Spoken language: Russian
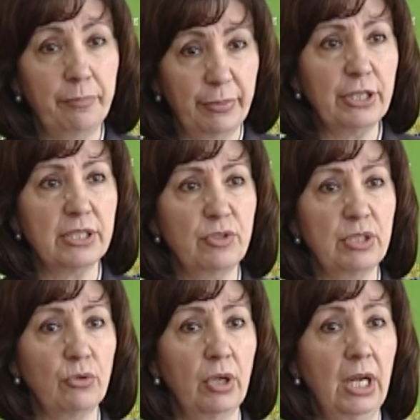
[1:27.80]
Прежде
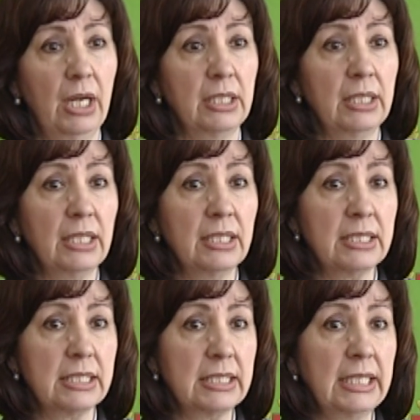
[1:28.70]
всего, надо
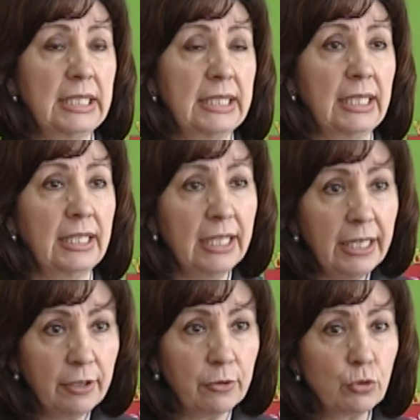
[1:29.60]
создать
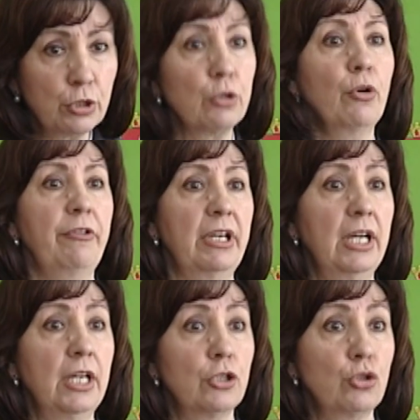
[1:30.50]
такие условия,
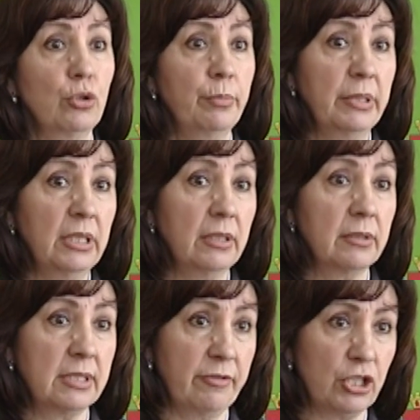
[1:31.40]
чтобы
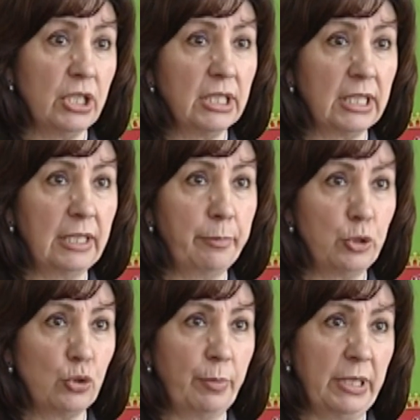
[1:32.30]
совершение таких
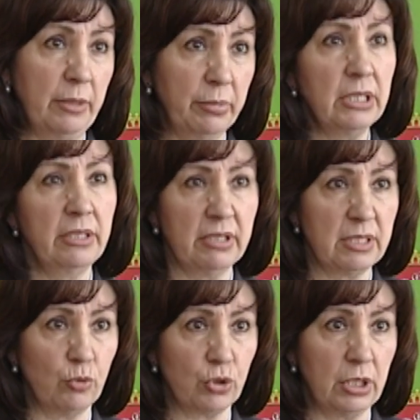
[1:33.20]
преступлений было
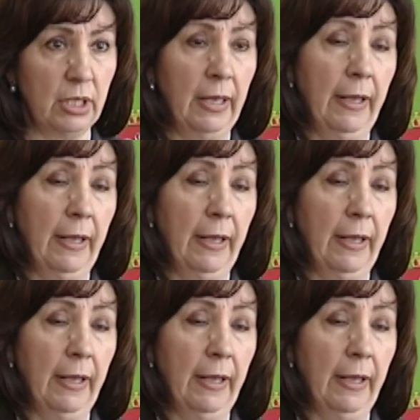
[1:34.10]
невозможно.